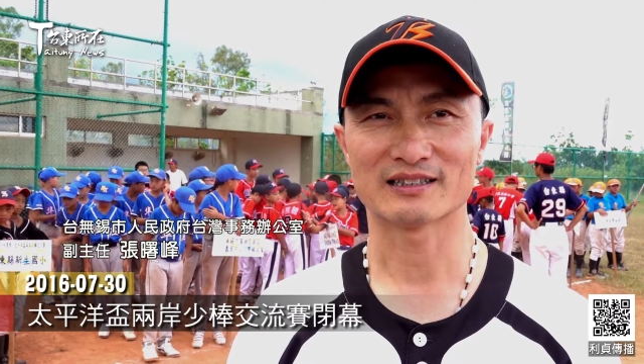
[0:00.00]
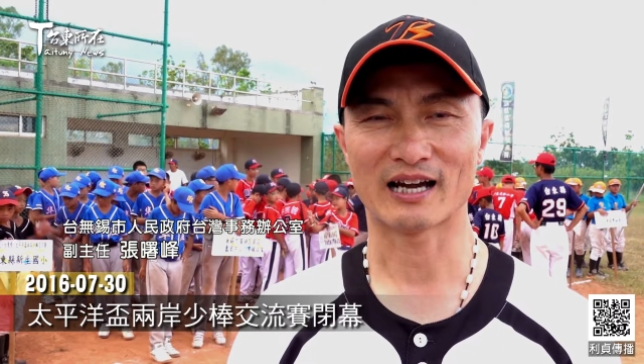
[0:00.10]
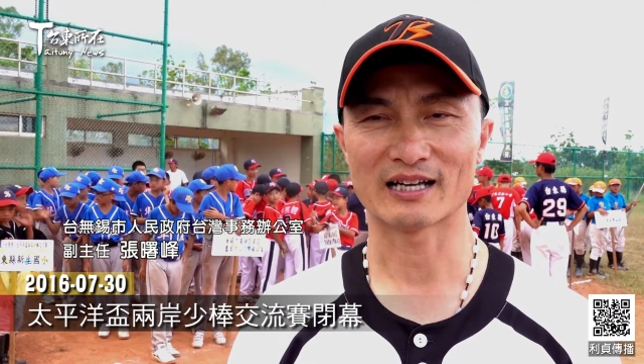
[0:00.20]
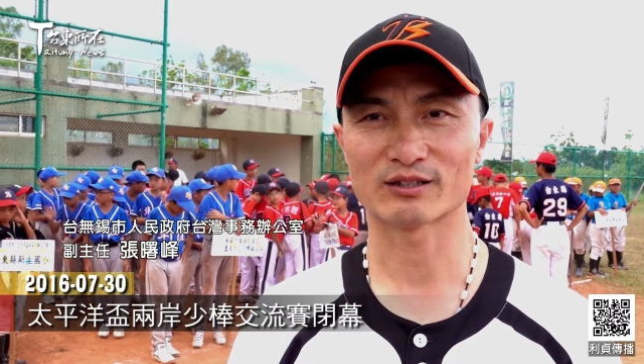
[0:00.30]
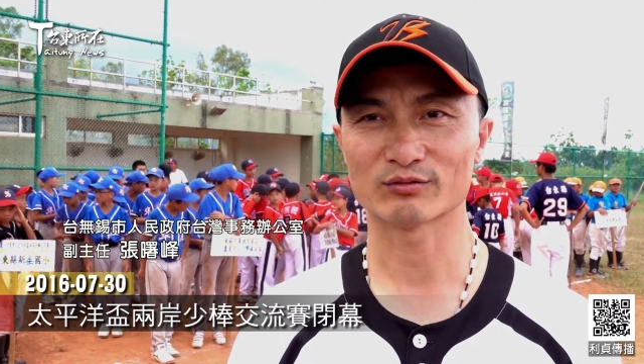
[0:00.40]

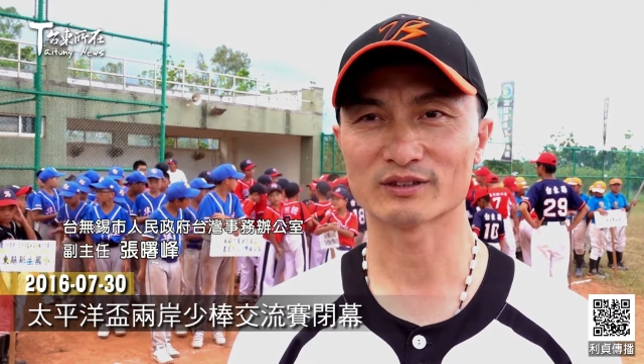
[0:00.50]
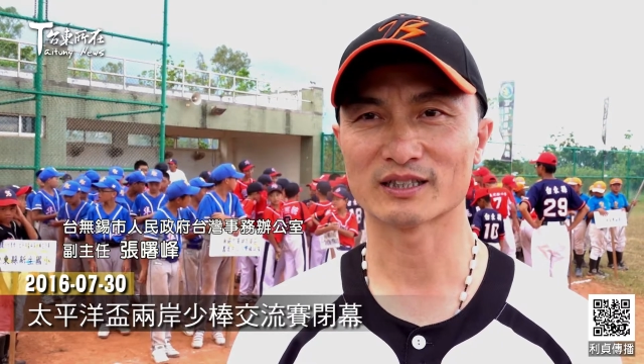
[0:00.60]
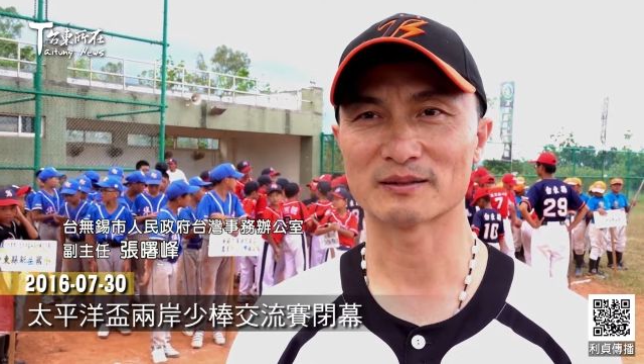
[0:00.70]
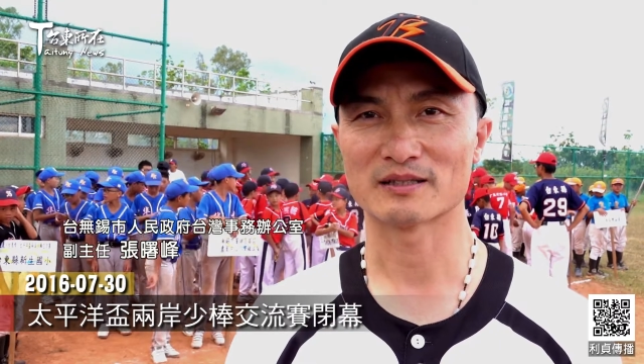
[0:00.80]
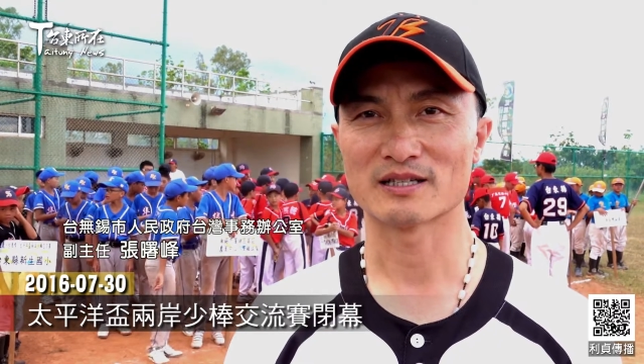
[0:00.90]
台东
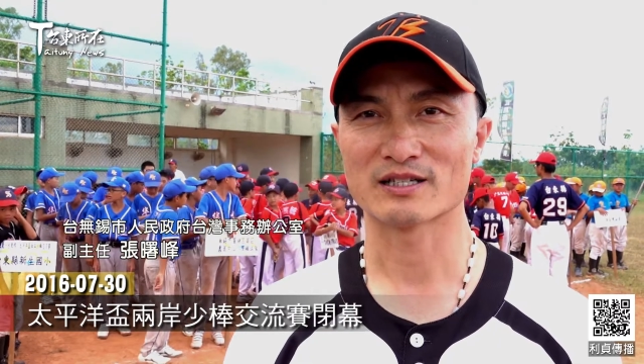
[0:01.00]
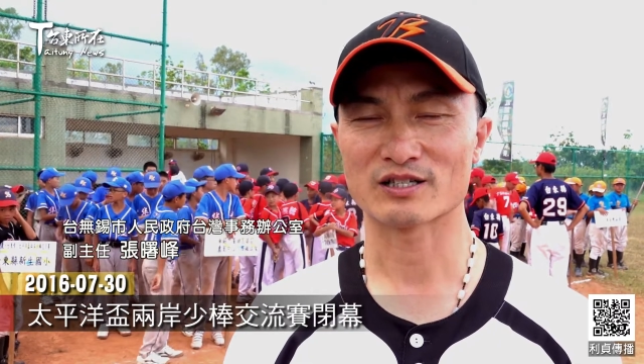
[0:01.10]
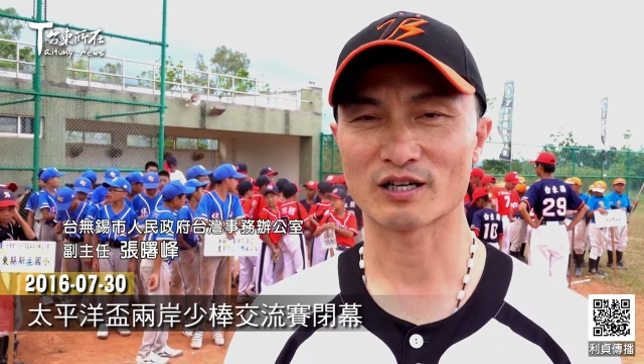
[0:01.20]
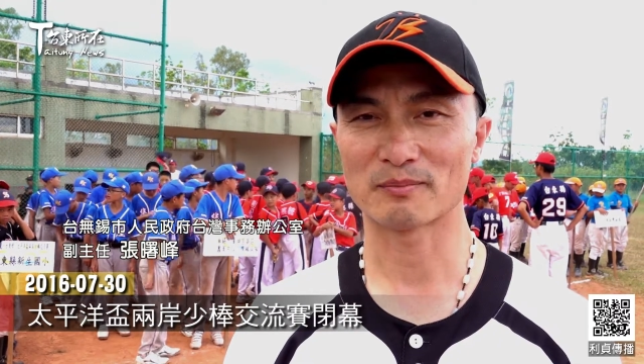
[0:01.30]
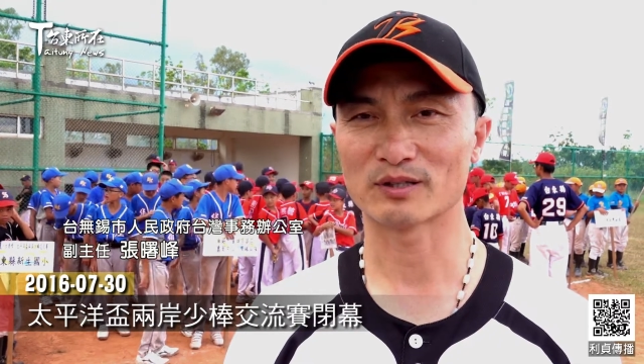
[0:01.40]
的
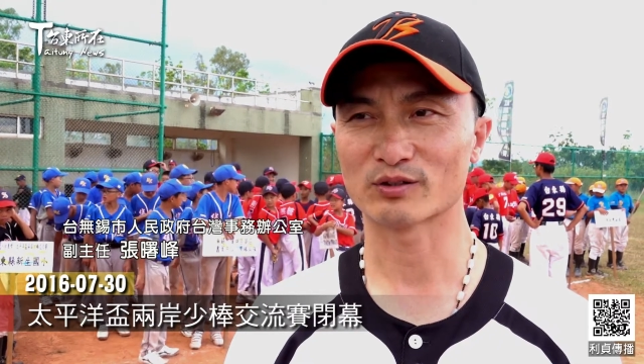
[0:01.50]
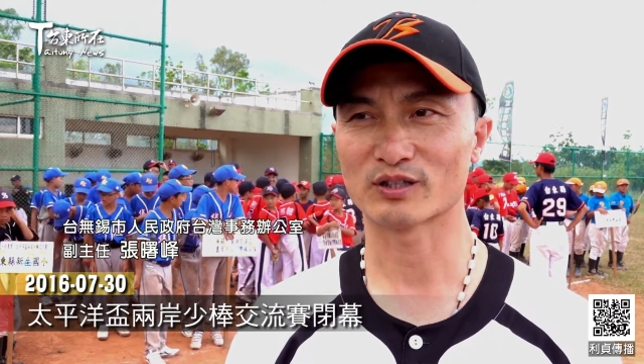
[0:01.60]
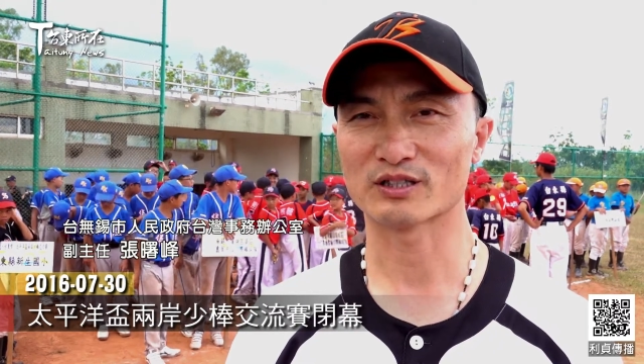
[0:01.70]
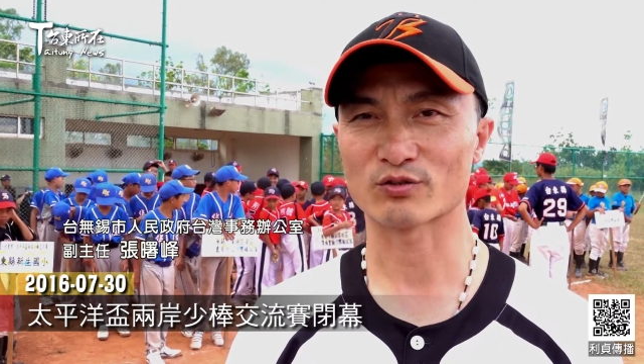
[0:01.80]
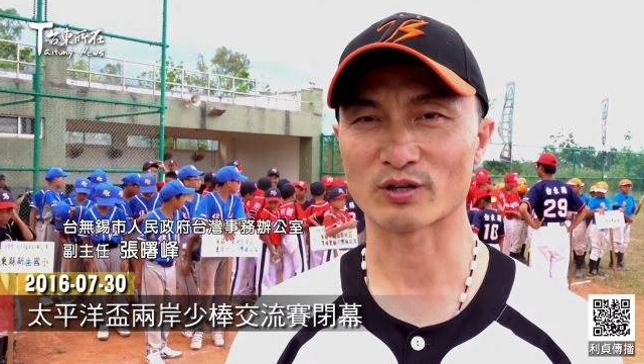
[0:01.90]
少棒队
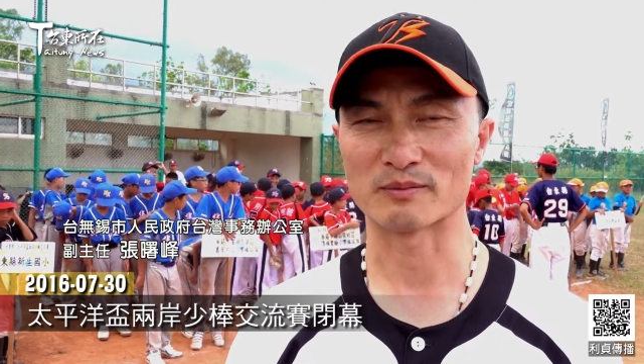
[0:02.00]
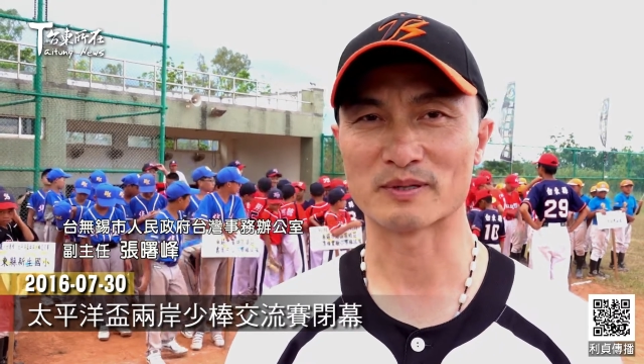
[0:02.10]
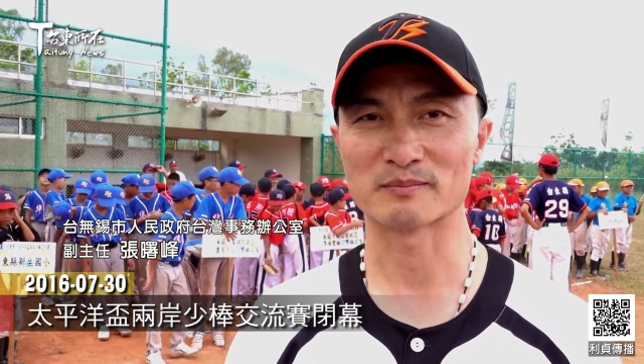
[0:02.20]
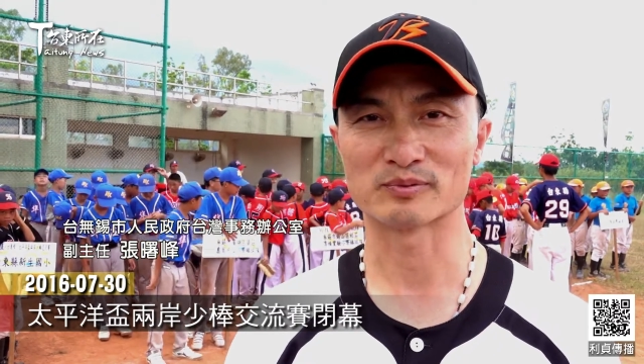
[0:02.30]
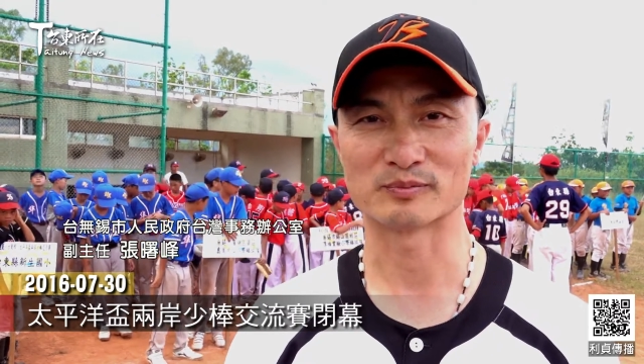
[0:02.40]
的水
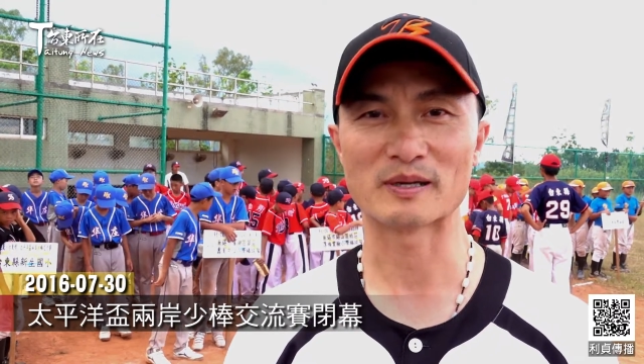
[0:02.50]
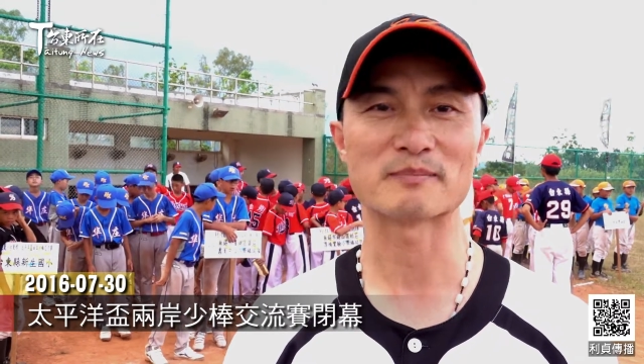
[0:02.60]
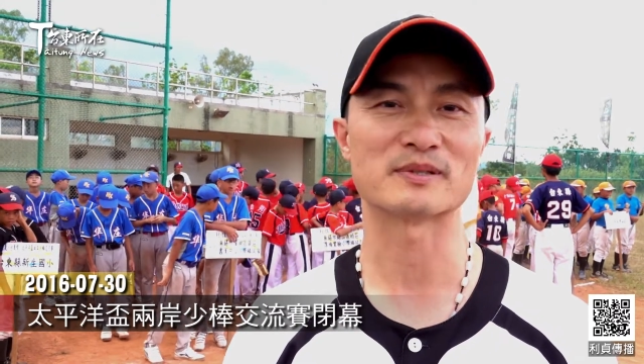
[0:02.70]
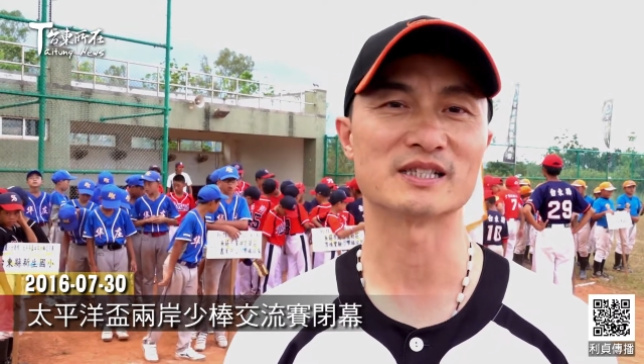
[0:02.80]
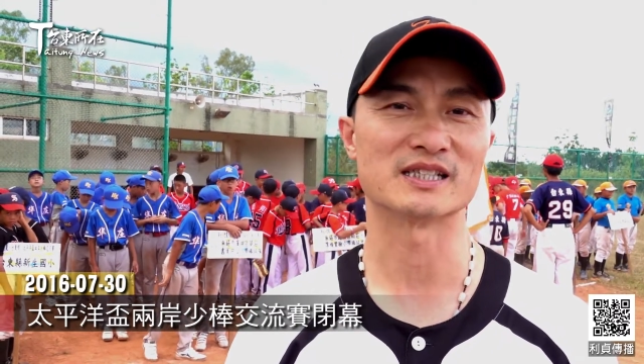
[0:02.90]
平普遍
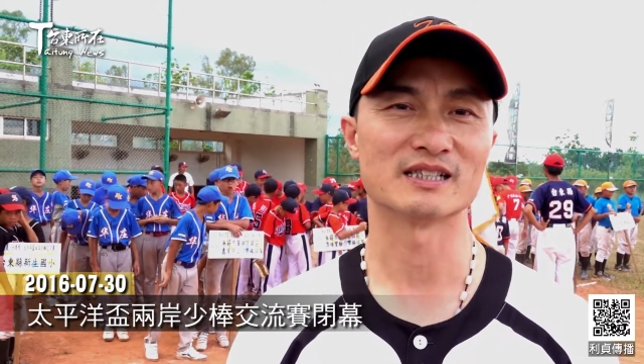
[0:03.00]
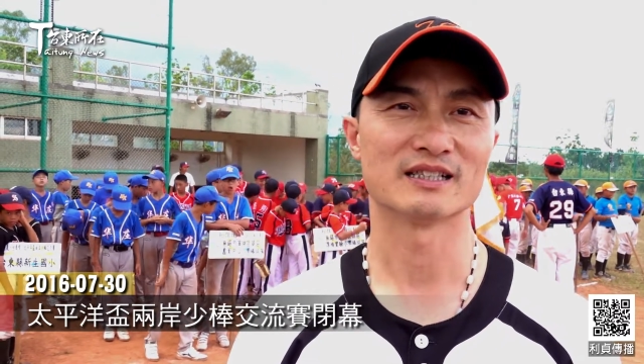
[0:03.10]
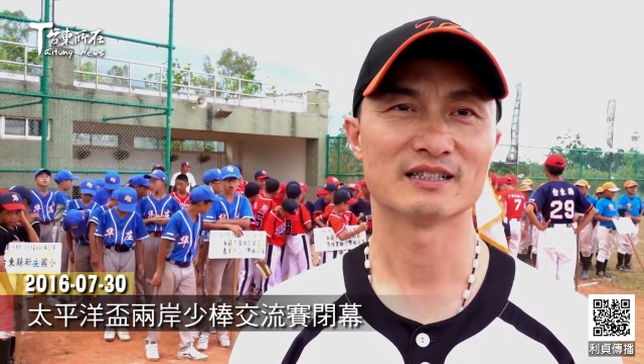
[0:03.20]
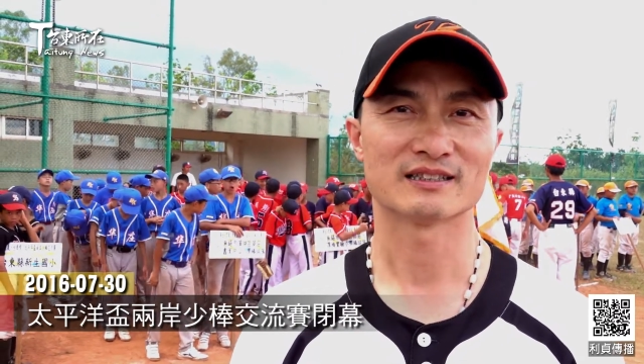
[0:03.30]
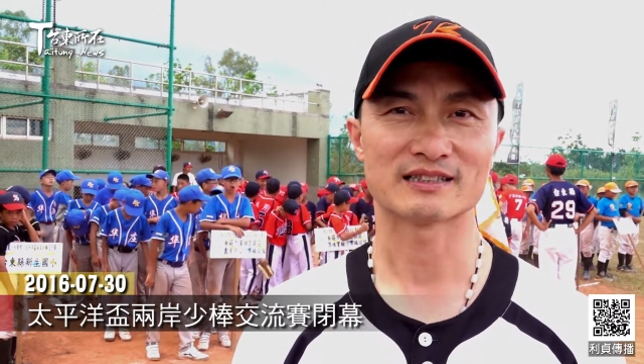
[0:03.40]
比
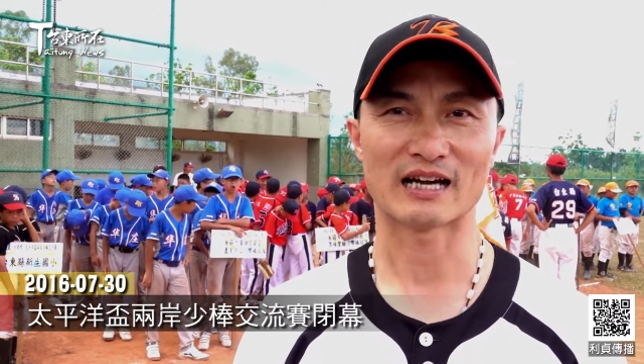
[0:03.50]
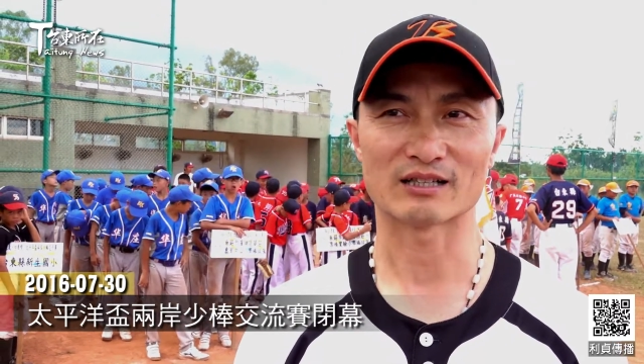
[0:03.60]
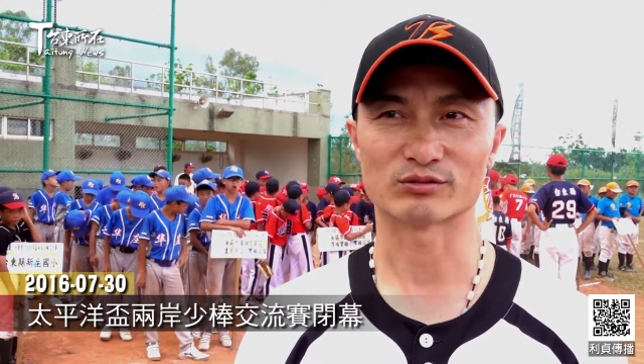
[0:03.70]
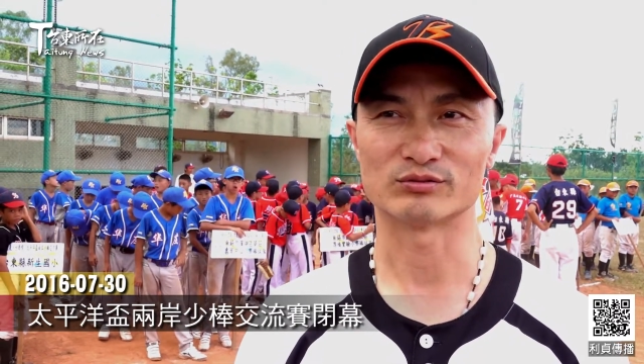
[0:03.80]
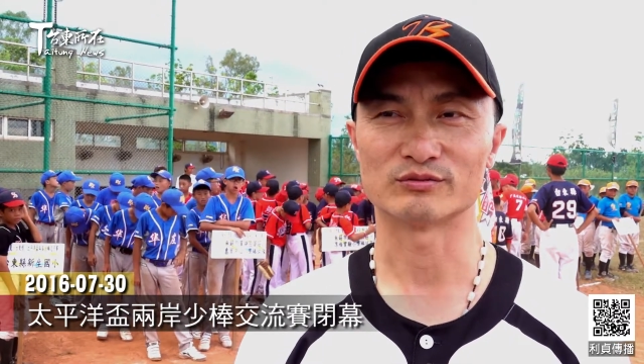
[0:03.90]
大陆、